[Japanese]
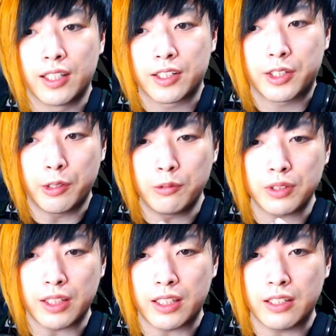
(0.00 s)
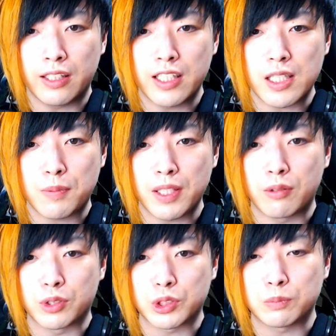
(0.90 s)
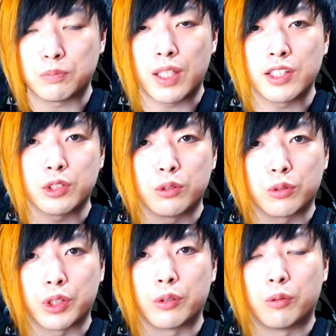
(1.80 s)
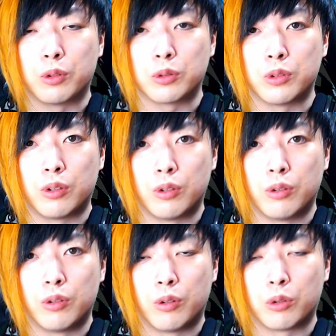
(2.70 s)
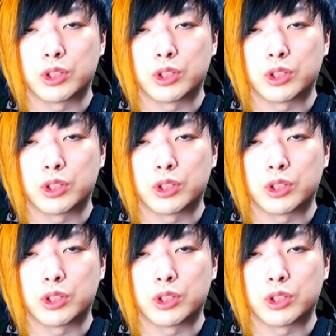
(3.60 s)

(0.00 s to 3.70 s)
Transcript: 基本的には HP50% 以上の時を保持